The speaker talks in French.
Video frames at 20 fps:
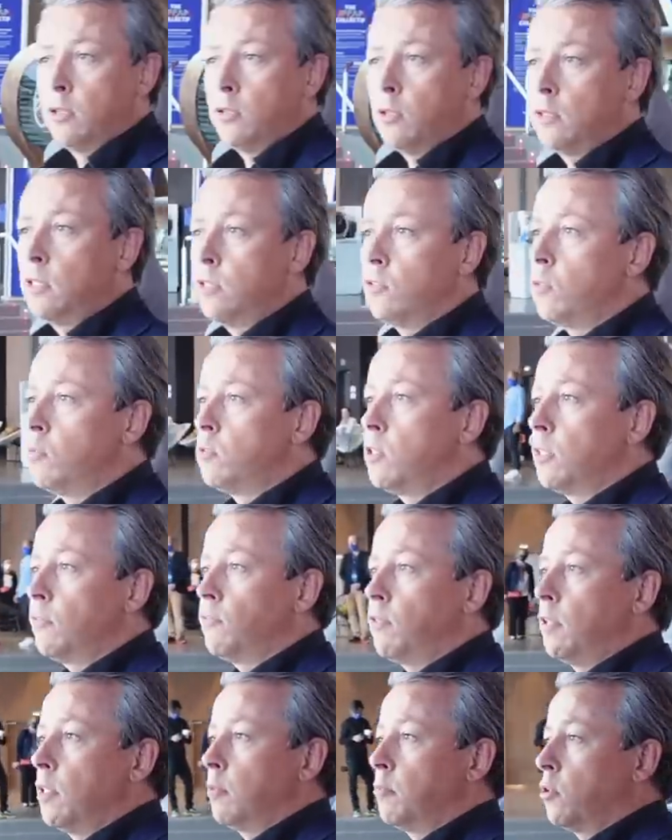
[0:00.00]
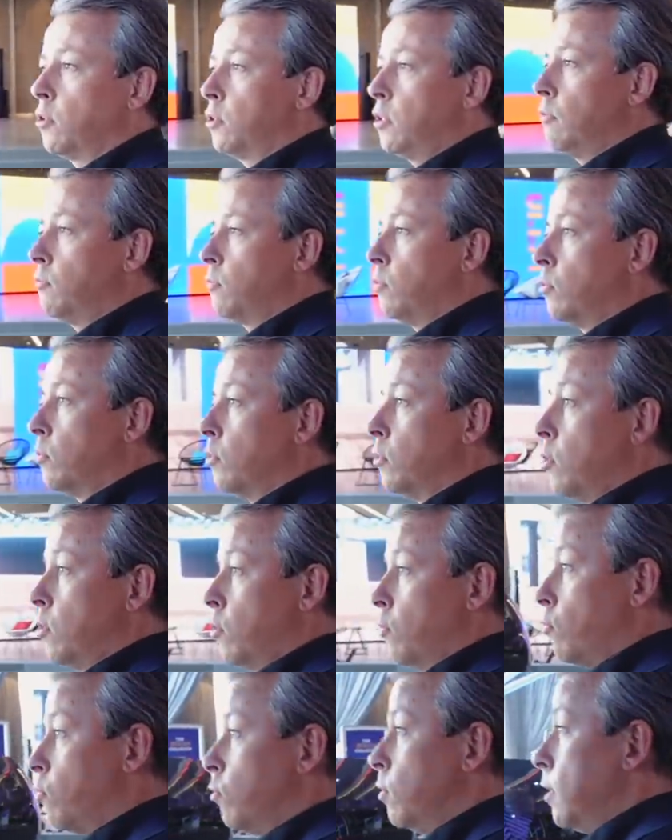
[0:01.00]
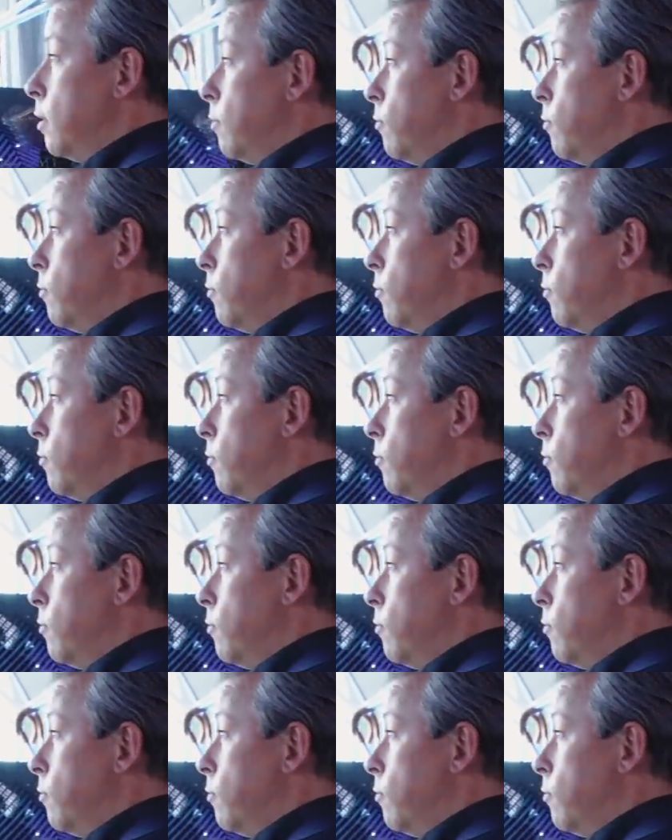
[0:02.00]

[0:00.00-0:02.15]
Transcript: dans des objets finalement qui vont rouler